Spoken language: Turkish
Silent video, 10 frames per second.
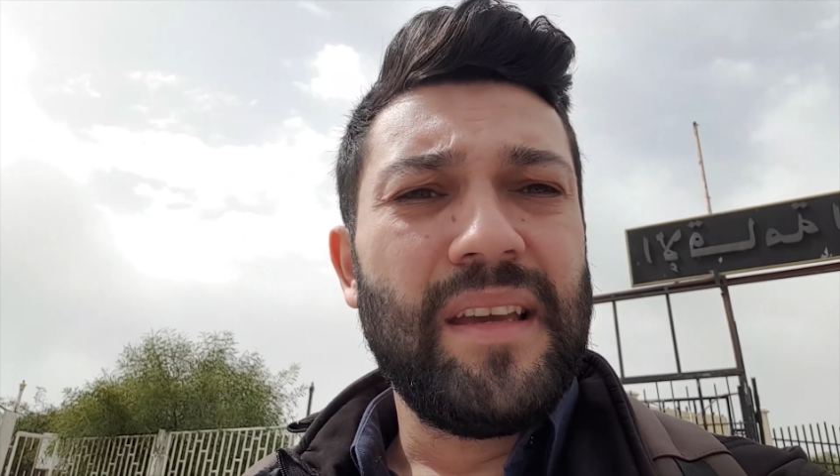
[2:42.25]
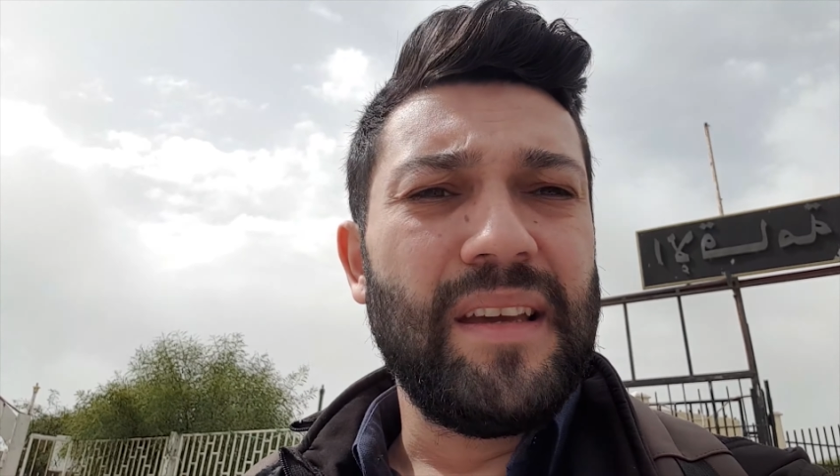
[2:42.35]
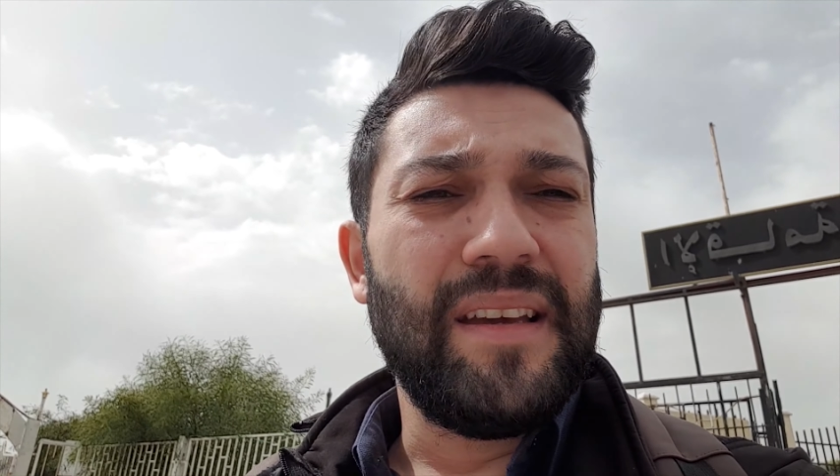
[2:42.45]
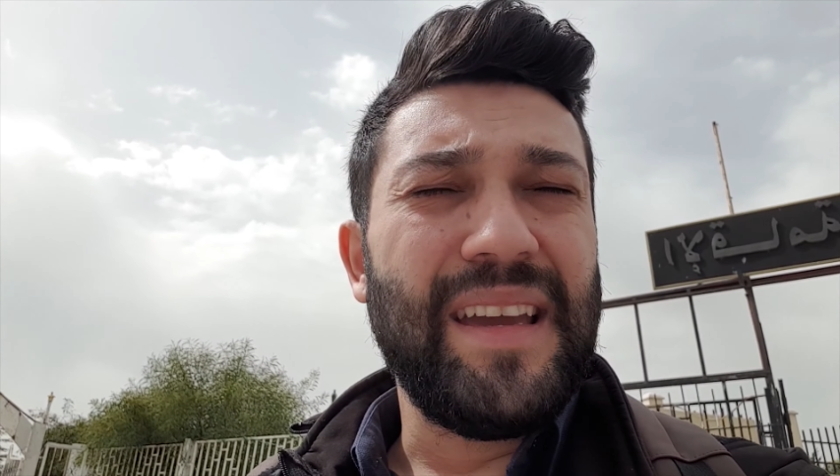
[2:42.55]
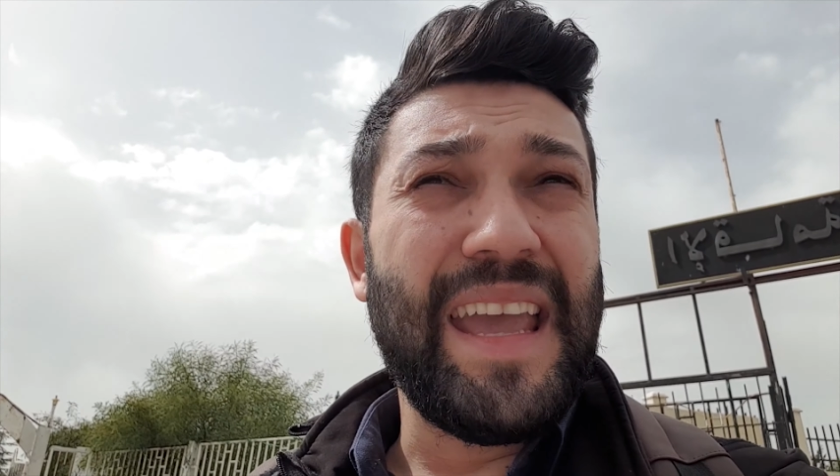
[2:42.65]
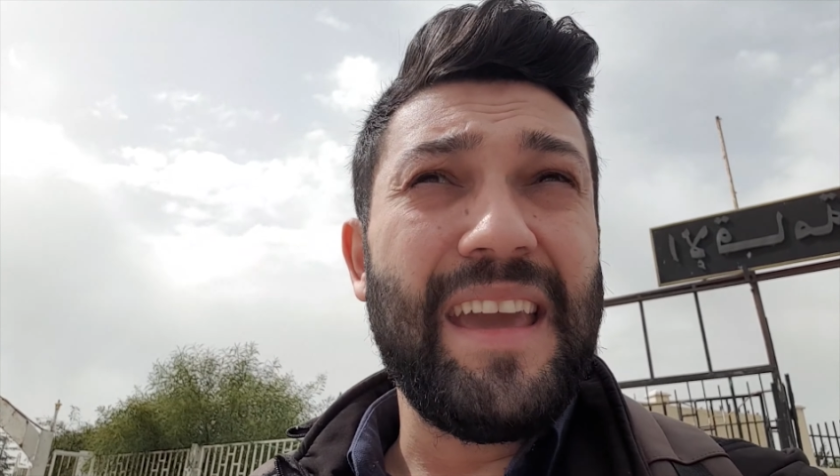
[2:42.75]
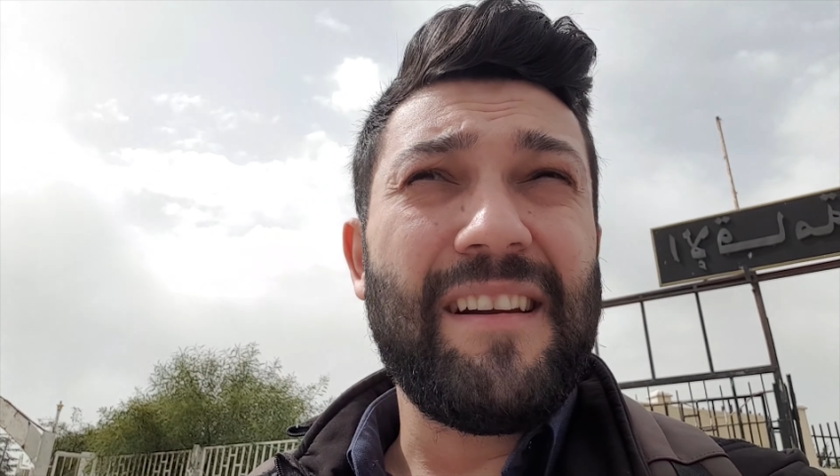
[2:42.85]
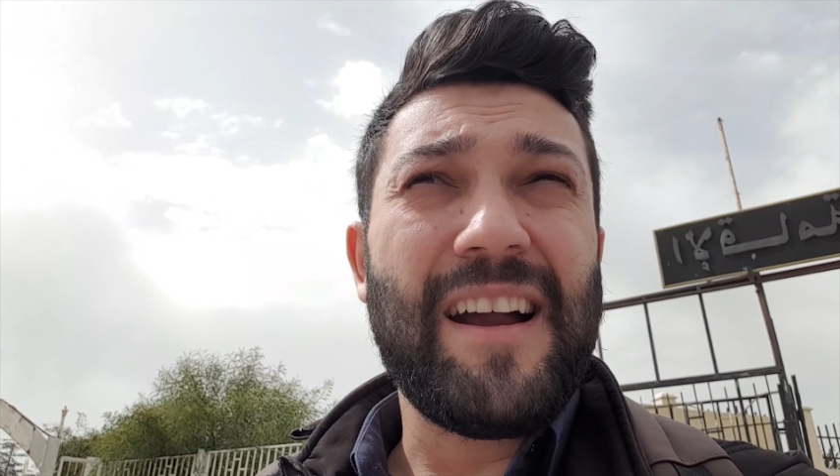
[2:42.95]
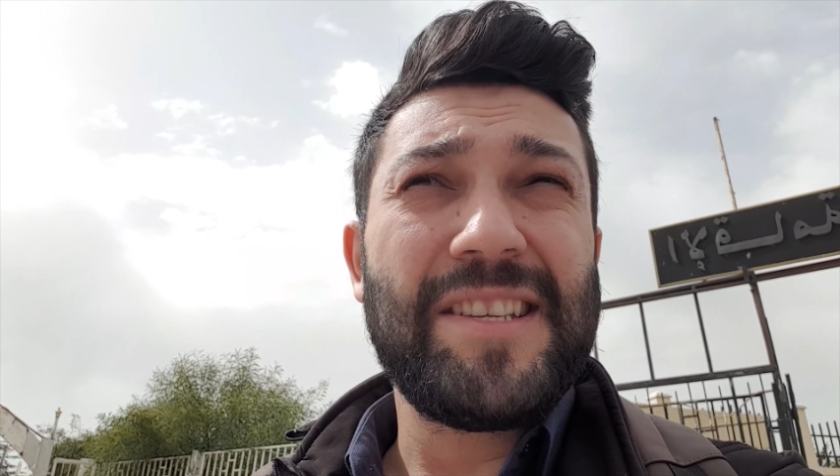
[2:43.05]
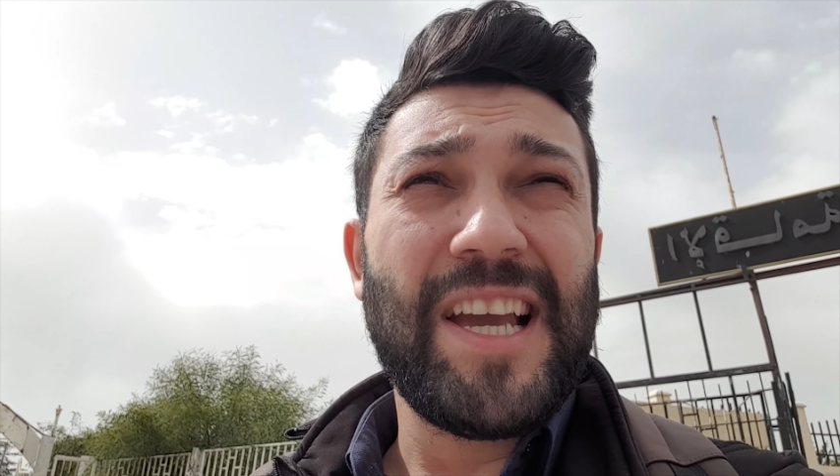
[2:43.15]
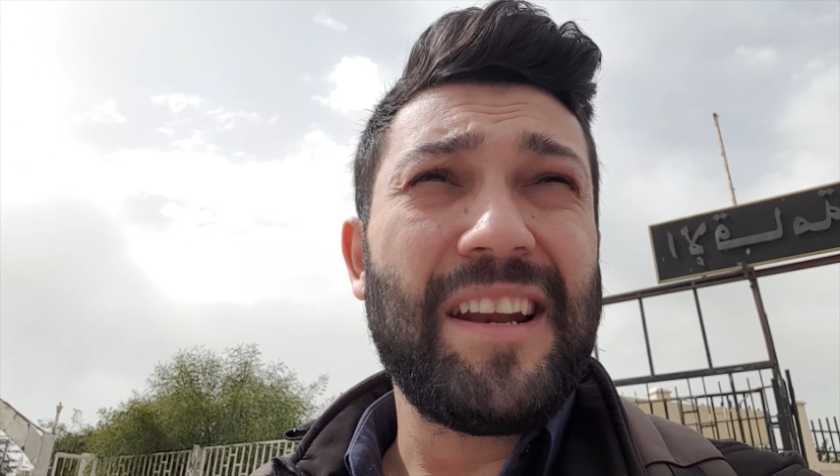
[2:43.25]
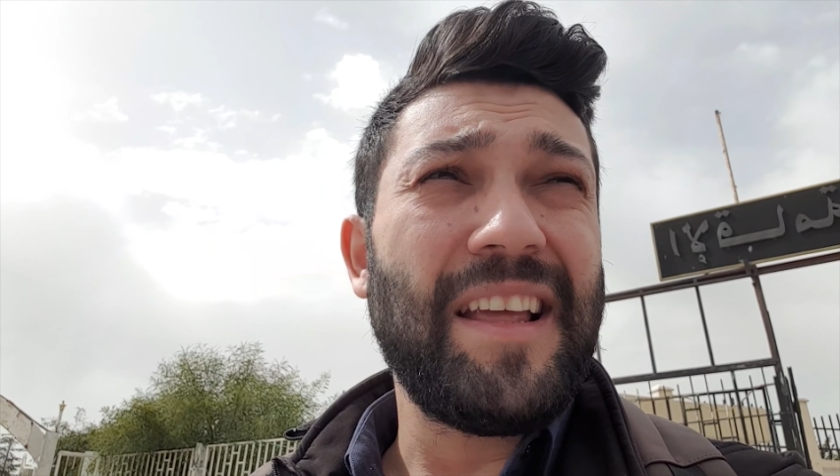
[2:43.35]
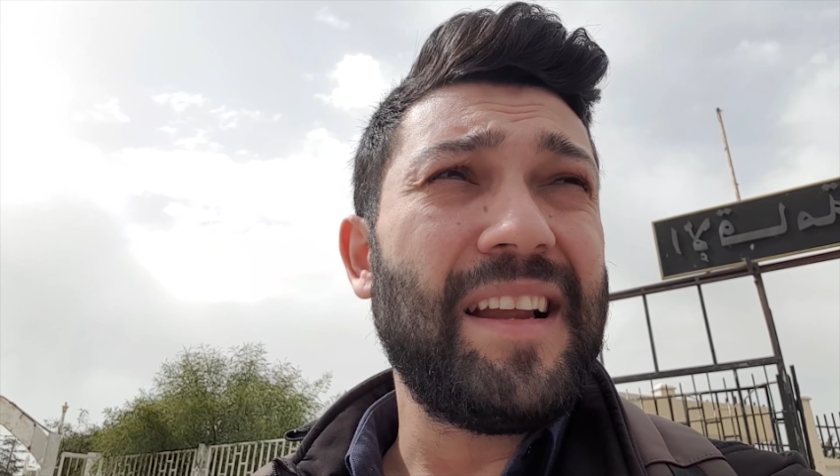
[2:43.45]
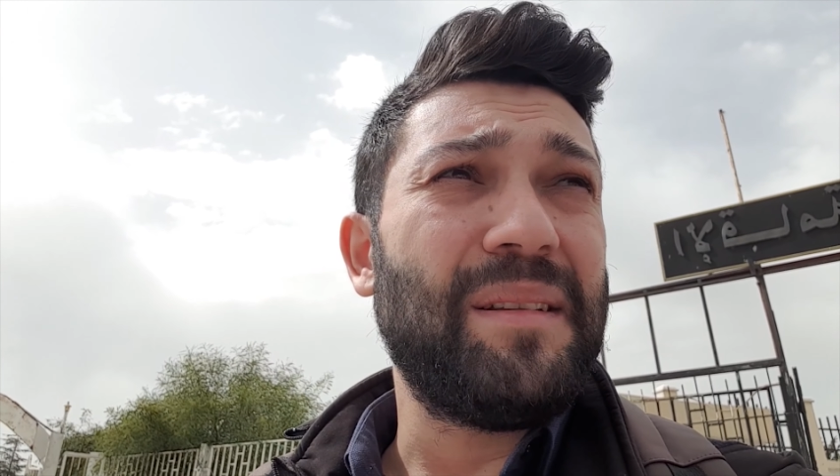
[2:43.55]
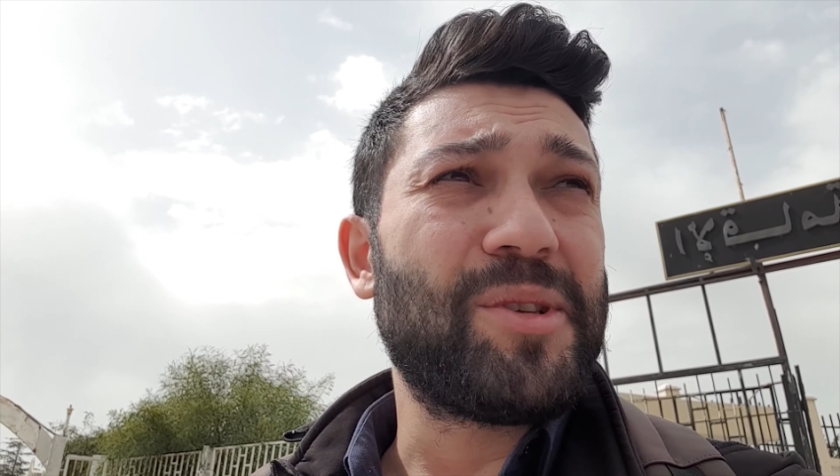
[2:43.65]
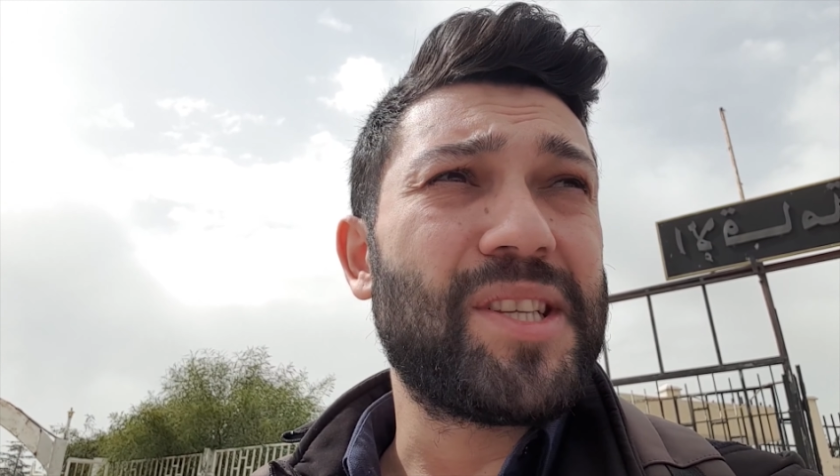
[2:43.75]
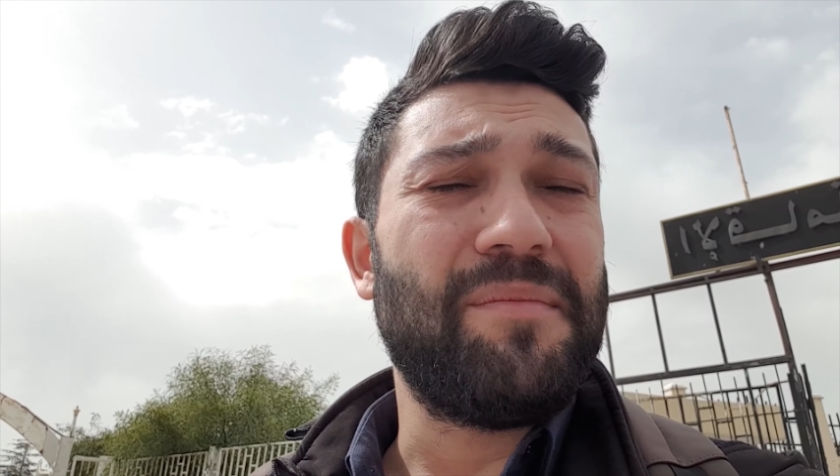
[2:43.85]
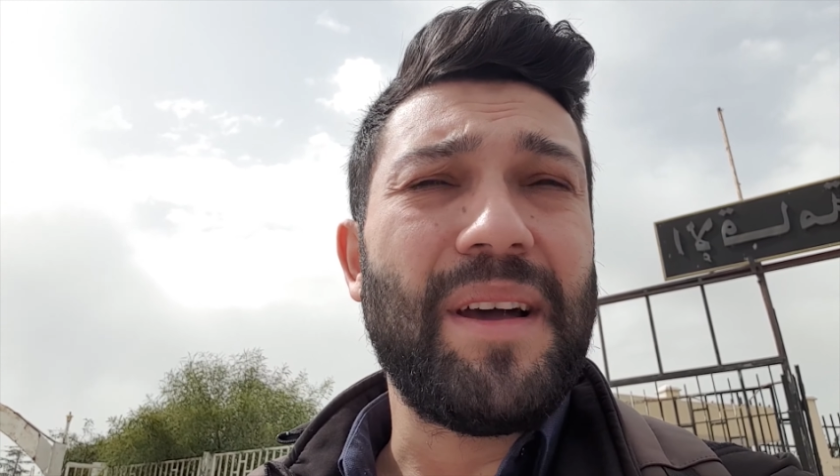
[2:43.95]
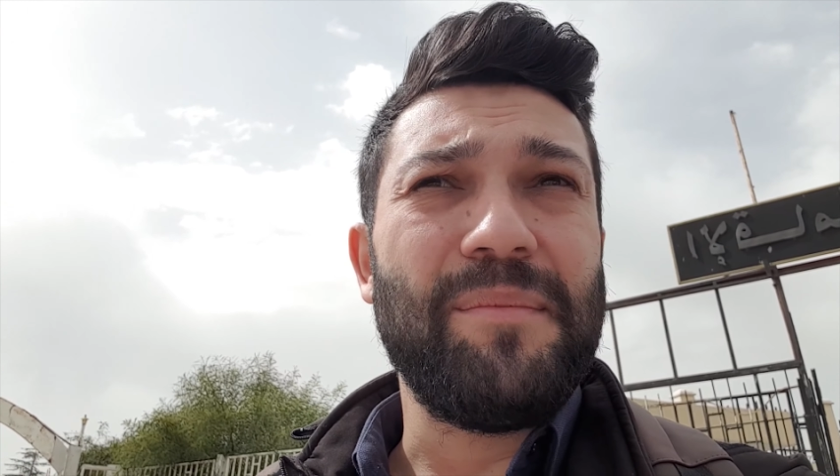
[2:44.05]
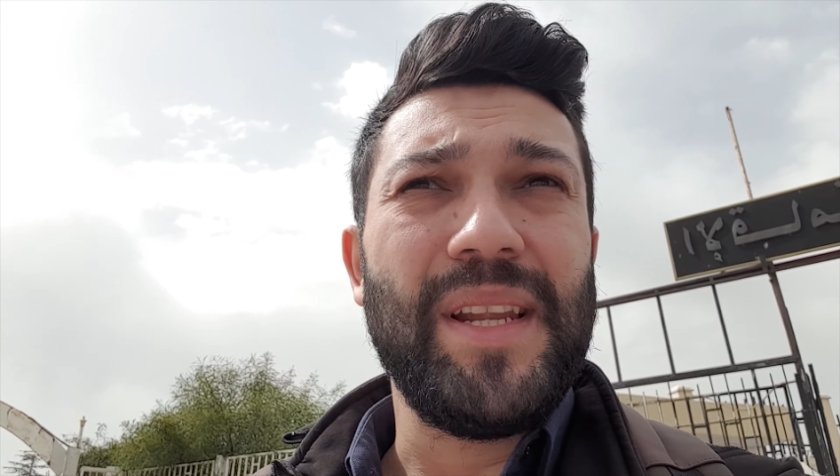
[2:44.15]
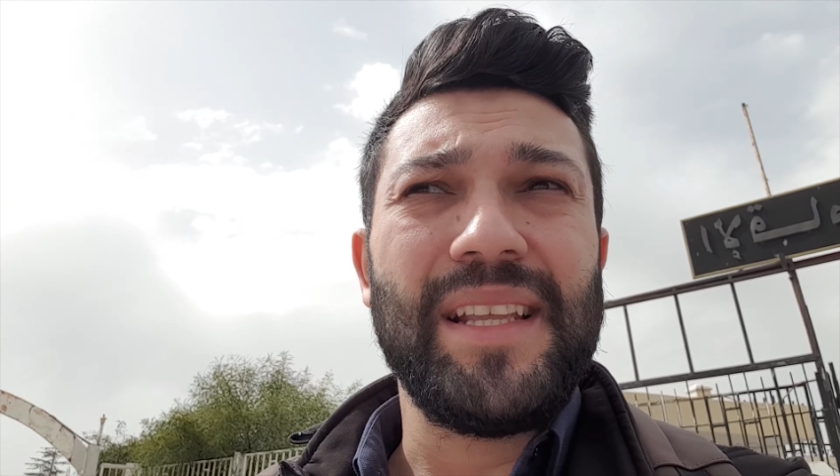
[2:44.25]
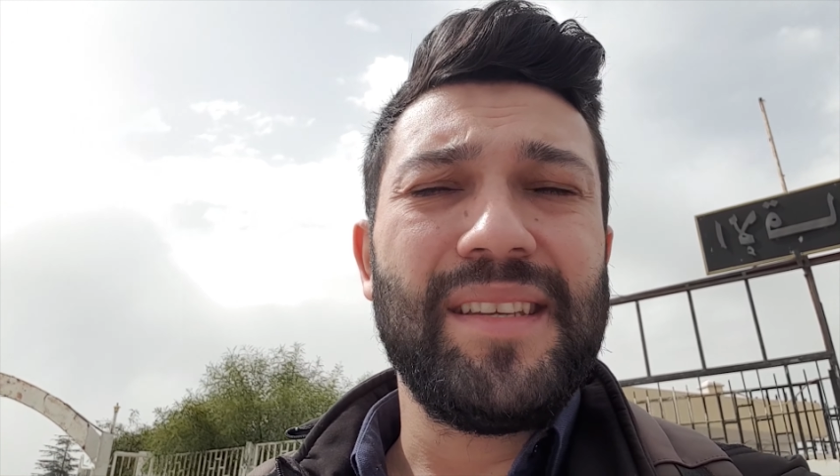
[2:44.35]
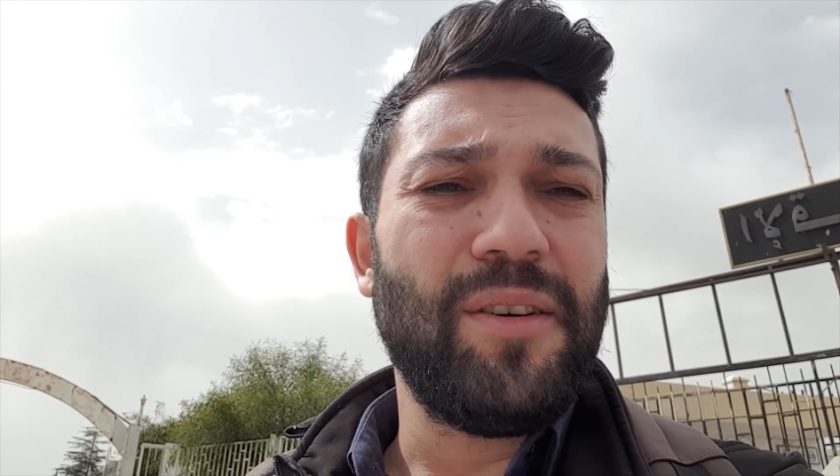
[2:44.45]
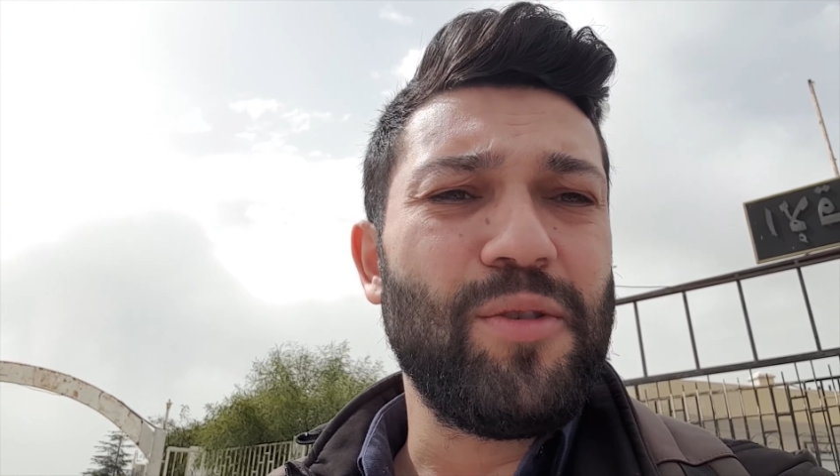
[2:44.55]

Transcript: Ee, Air Arger'den almıştım ben bileti.